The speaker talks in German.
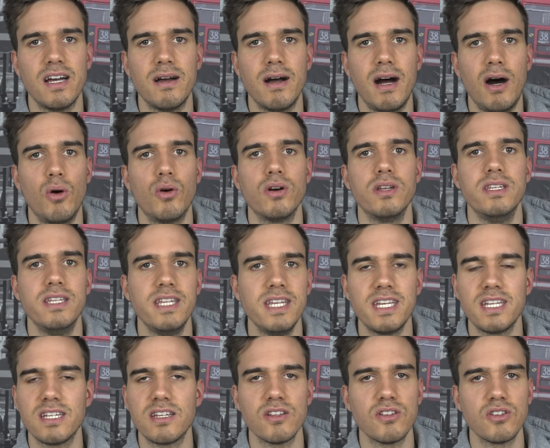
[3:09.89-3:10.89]
auch
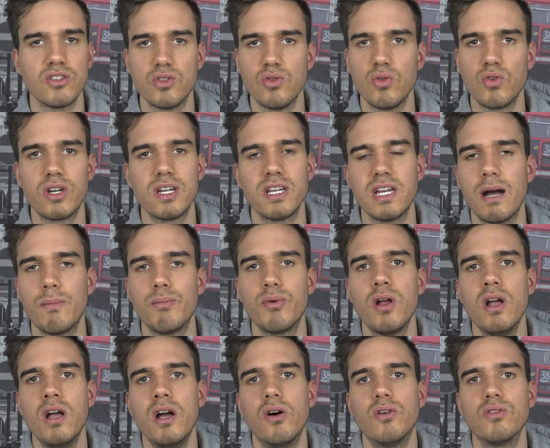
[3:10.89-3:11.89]
nicht so
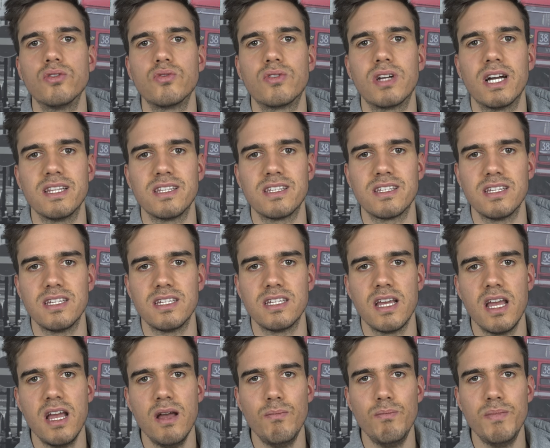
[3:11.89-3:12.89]
knapp und du kannst
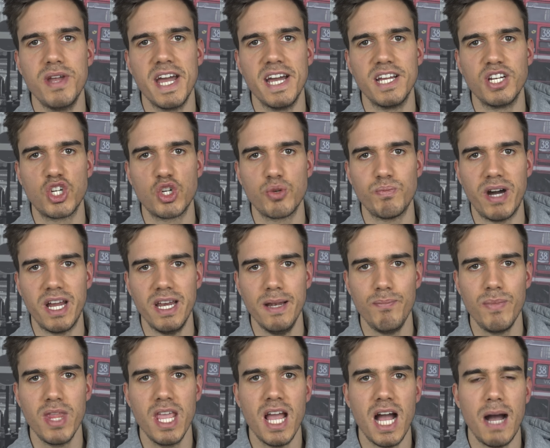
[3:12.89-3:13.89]
dich mehr
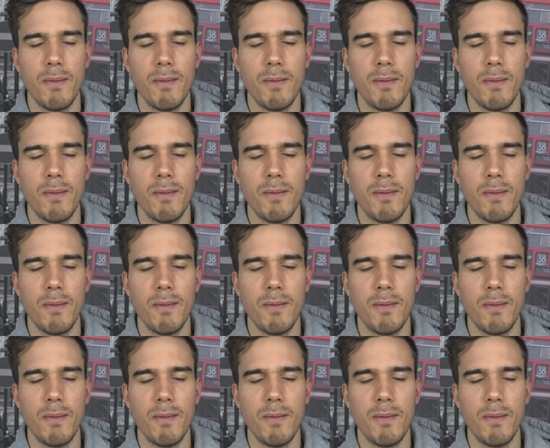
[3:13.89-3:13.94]
entspannen.